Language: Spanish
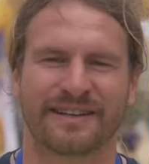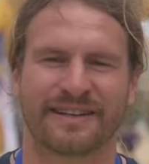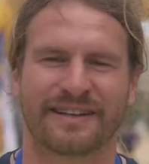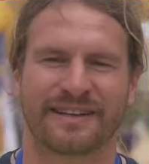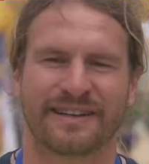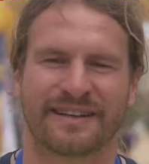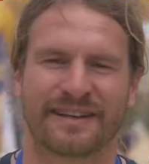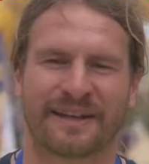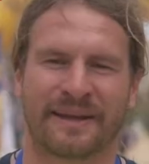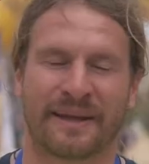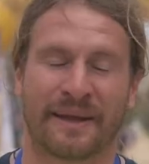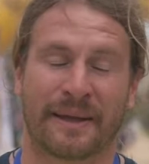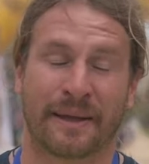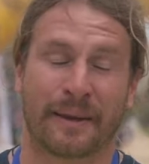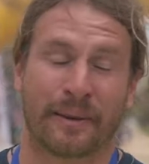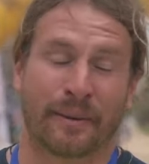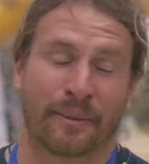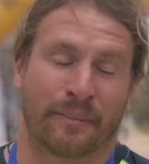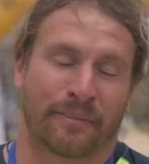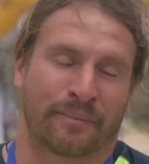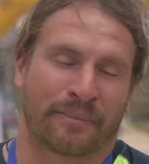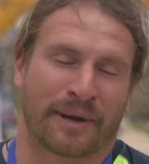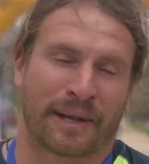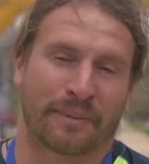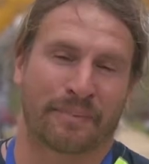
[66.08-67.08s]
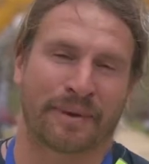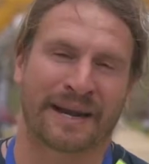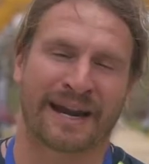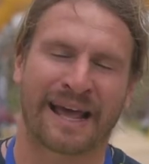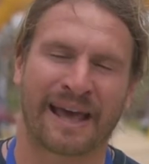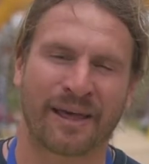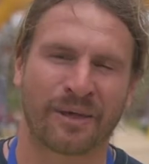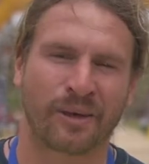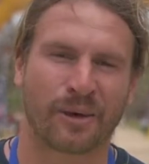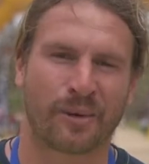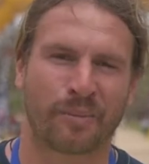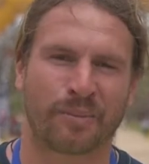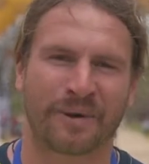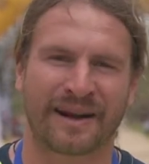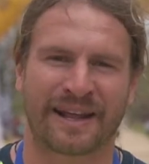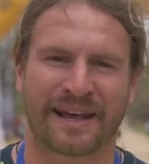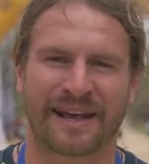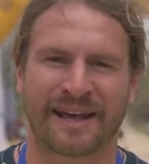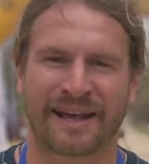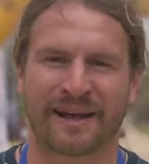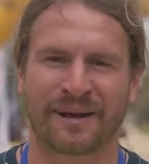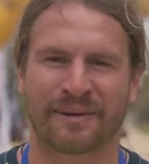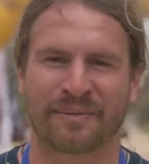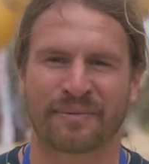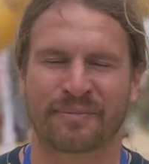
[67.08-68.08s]
eh, preparados
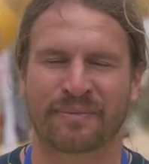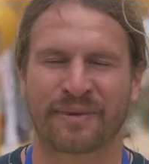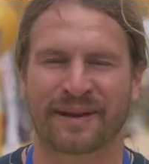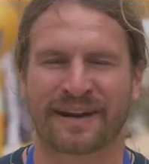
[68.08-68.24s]
para,